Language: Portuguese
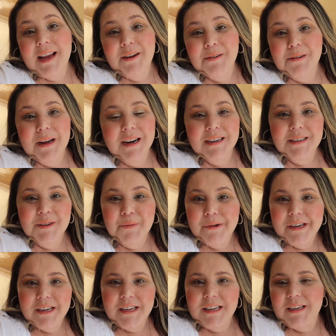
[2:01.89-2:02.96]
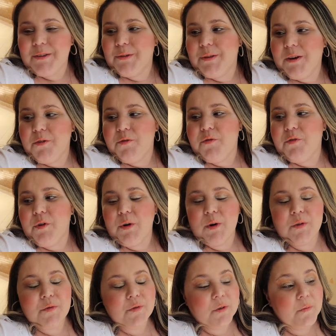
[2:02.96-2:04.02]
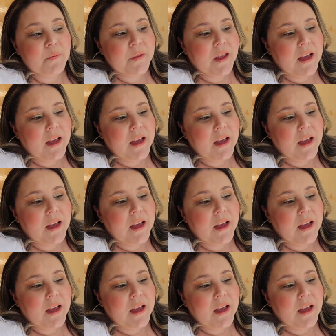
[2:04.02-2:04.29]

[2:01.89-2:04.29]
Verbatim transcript: é um lugar tão lindo, tão fofo.